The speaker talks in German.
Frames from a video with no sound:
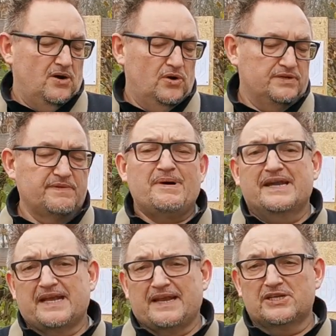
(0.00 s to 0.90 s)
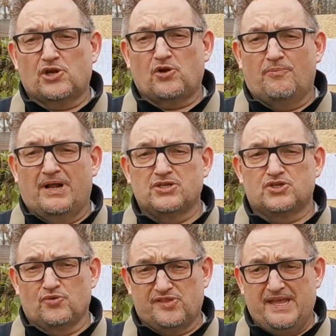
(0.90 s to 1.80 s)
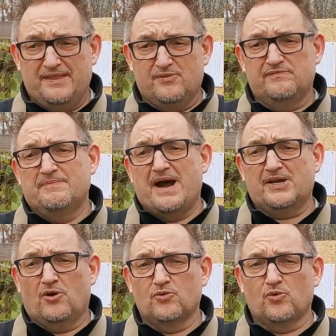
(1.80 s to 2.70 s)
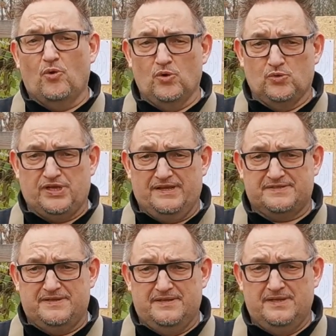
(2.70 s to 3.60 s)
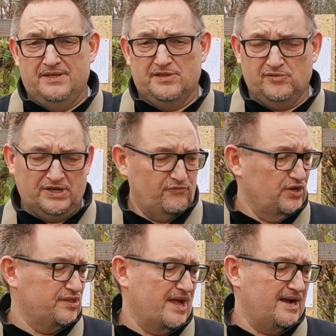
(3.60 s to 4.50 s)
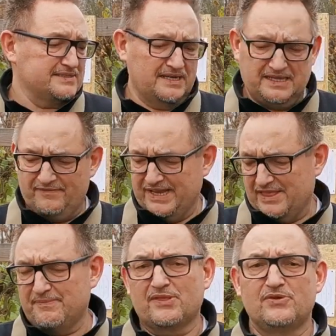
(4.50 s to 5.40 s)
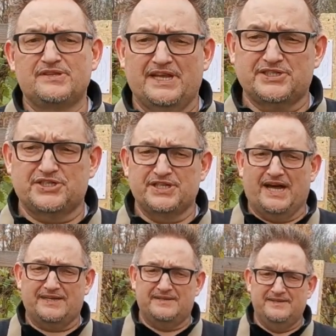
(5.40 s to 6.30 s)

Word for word: Und wir machen ja gleich auch nochmal einen Schusstest und wir machen auch einen Chronotest. So, dann würde ich sagen, dann gehen wir jetzt mal zu den technischen Daten.